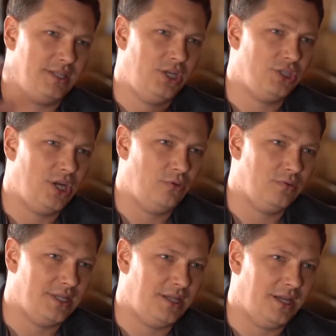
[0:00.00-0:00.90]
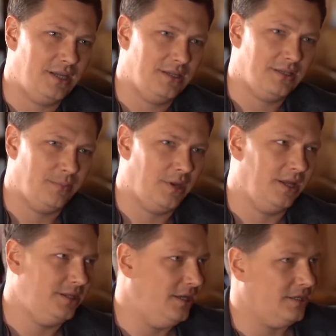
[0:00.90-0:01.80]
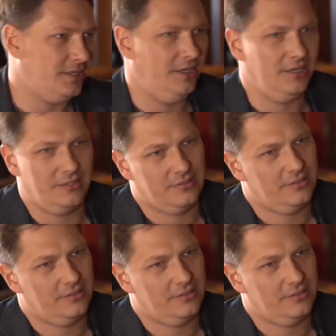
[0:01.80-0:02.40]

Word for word: занижению цены, там холодильник не